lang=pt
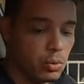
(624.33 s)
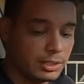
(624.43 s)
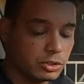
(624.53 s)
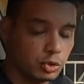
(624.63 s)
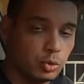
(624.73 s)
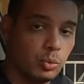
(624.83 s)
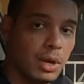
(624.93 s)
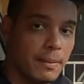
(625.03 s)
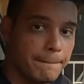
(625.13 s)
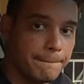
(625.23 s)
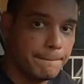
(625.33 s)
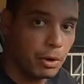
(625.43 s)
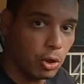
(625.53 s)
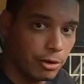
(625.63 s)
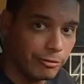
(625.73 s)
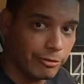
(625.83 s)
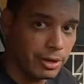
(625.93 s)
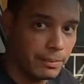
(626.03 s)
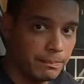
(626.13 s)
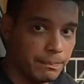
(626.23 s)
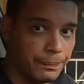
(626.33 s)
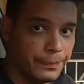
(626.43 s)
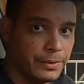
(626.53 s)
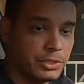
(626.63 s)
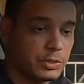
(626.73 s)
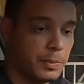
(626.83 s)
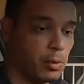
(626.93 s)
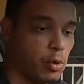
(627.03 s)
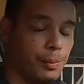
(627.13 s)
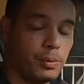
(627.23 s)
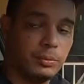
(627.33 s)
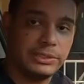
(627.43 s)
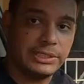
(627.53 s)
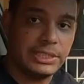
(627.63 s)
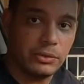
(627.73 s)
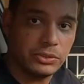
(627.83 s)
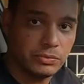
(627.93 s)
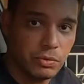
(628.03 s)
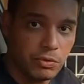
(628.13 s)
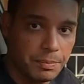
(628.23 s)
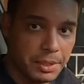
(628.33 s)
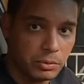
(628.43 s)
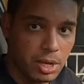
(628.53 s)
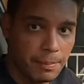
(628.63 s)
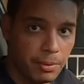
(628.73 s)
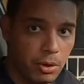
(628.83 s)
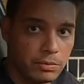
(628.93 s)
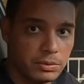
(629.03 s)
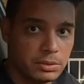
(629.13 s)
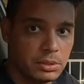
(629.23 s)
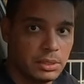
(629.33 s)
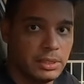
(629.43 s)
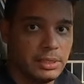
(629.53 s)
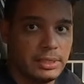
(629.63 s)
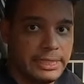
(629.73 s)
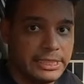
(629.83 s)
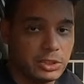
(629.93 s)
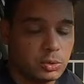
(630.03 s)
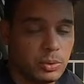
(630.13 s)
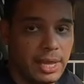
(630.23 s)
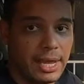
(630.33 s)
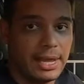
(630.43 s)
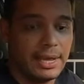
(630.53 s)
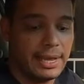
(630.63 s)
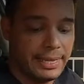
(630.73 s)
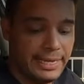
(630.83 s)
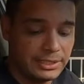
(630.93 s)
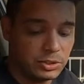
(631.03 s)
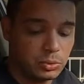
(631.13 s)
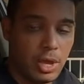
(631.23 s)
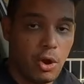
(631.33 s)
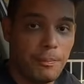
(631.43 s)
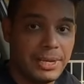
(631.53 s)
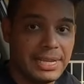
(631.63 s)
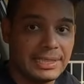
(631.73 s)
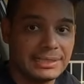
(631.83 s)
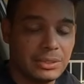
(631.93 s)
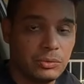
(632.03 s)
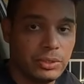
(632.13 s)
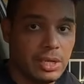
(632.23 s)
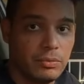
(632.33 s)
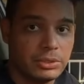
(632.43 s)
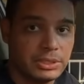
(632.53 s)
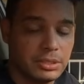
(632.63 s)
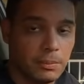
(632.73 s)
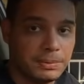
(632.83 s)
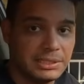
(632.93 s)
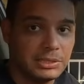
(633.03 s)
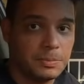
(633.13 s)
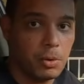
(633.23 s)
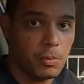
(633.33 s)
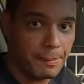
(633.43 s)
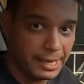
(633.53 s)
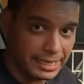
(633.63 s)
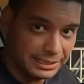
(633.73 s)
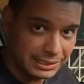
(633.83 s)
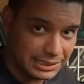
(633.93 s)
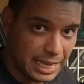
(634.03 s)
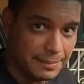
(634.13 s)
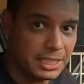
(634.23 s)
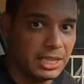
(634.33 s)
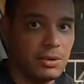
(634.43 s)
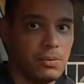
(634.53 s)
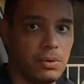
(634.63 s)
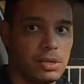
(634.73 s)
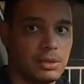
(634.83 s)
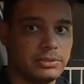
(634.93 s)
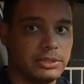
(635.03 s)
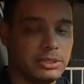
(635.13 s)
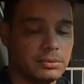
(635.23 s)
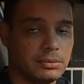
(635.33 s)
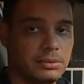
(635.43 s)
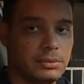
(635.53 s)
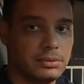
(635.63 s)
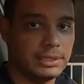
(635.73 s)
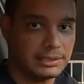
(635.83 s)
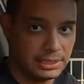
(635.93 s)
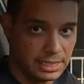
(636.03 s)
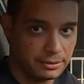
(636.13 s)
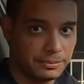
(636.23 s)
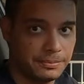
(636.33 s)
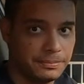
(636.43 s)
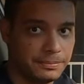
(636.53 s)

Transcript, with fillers: com a sua prova. Se preocupe com o seu desenvolvimento na prova. Isso é a isso é a obrigação dele. Você não precisa se preocupar que ele sabe que tem que colocar o cinto, tá certo?